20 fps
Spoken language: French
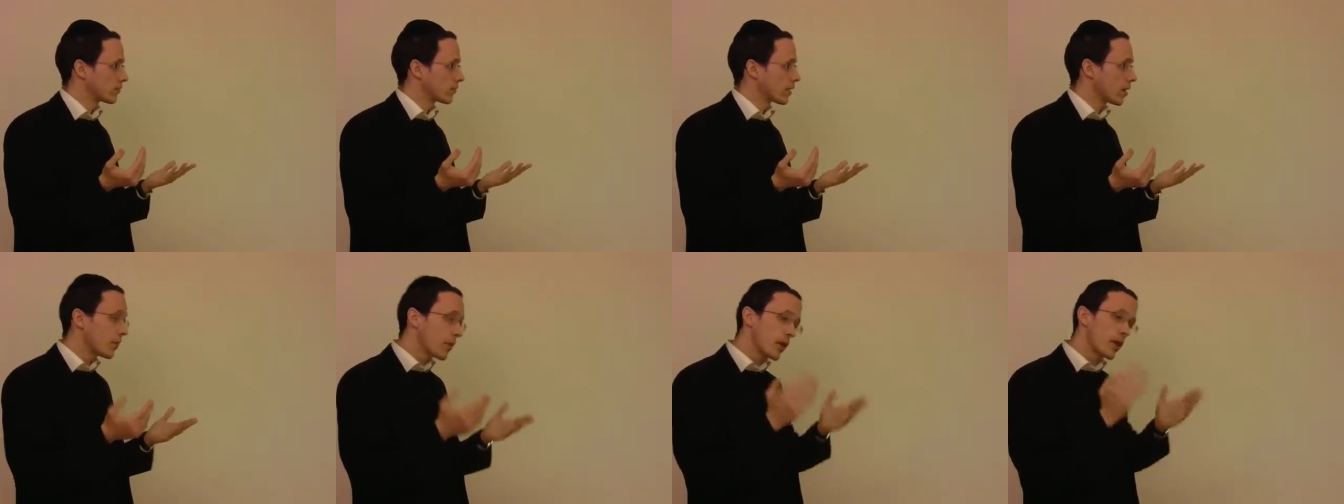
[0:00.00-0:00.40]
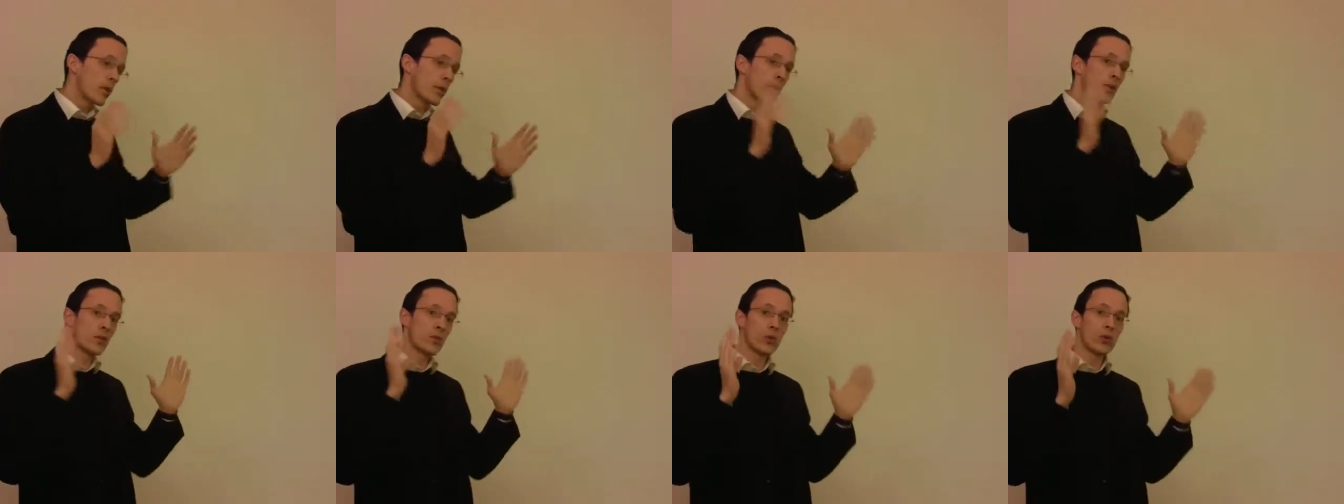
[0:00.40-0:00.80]
La Gemara
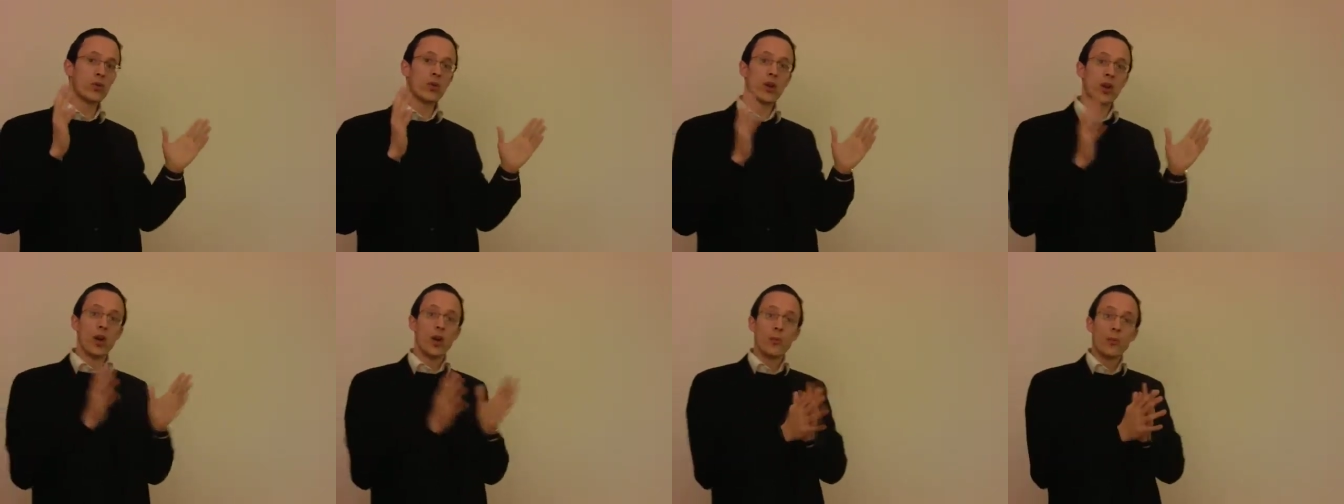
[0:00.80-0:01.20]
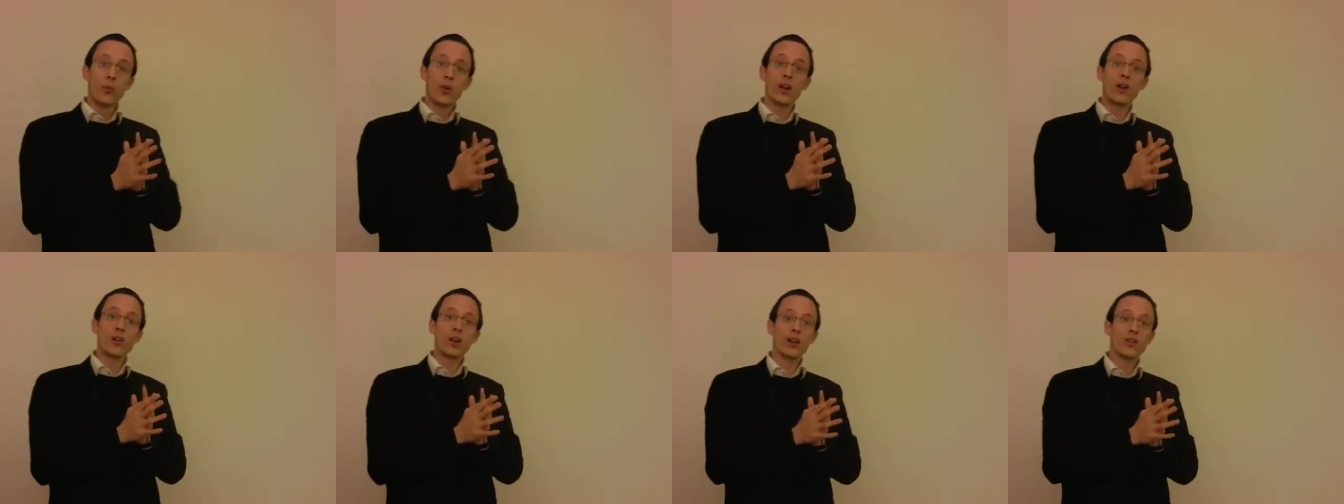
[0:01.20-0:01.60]
va demande pour
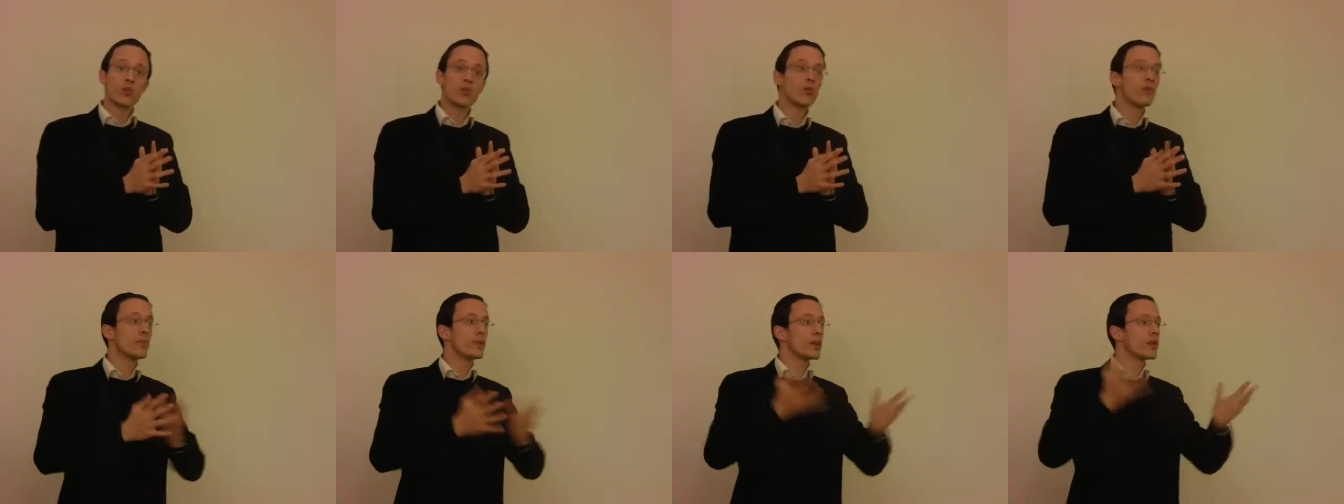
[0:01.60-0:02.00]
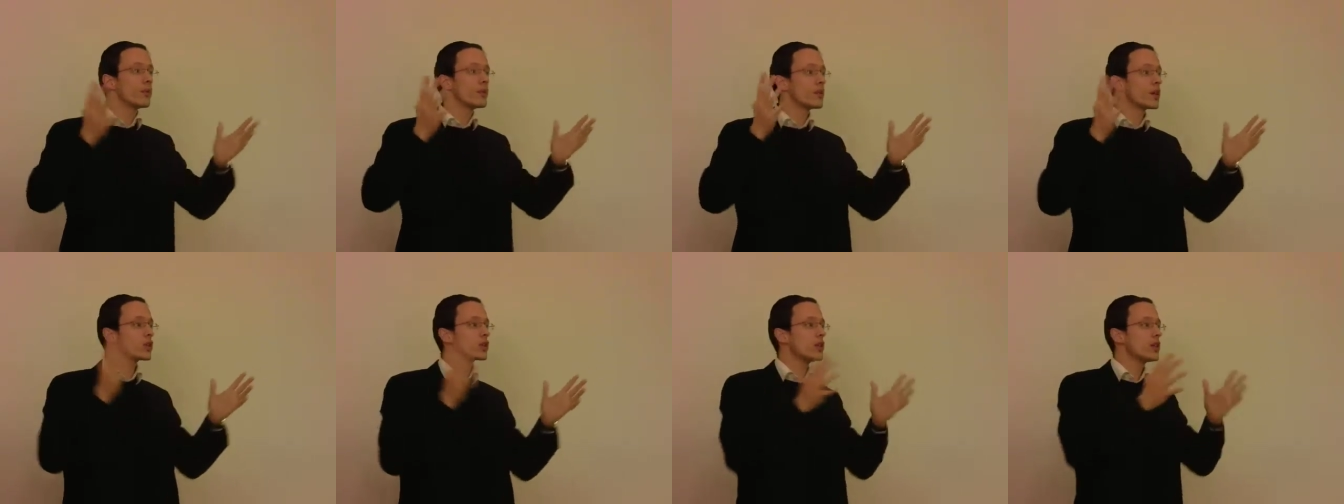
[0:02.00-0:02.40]
quelle raison le
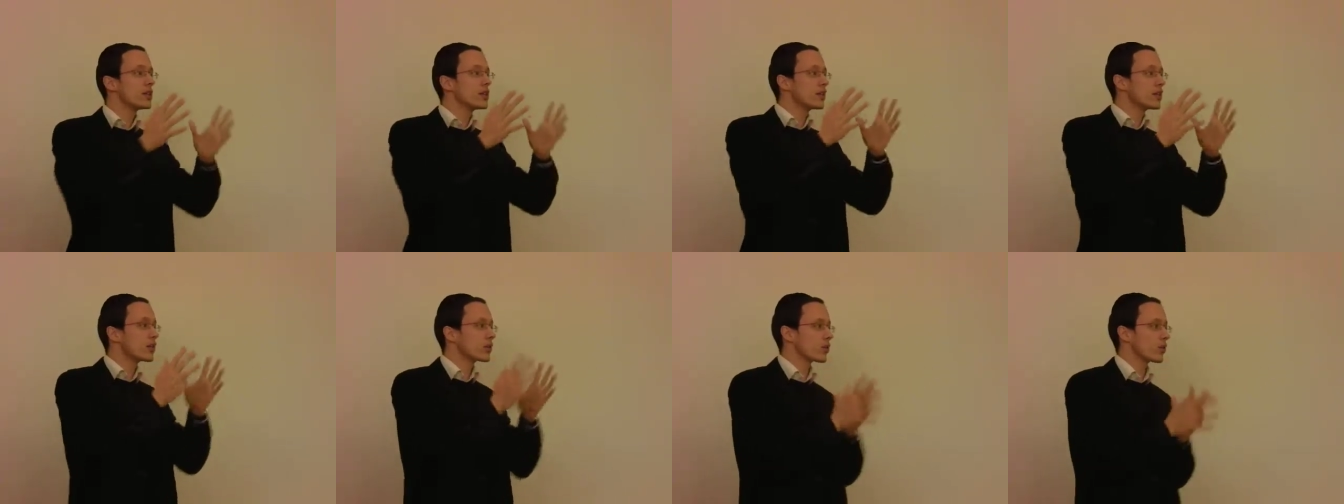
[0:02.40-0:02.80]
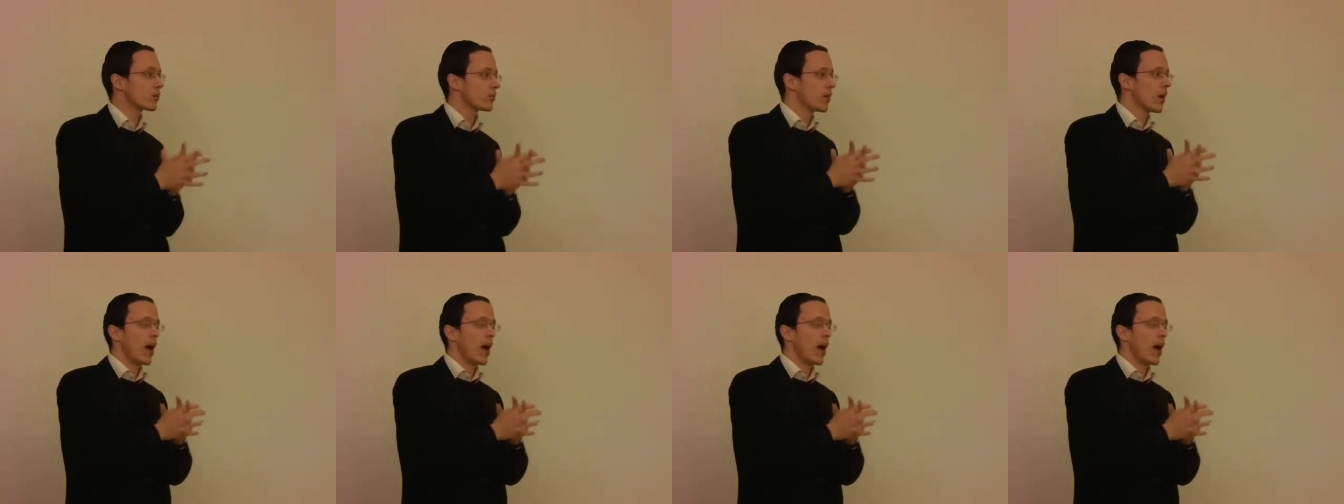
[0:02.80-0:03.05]
Betamindash il a été détruit.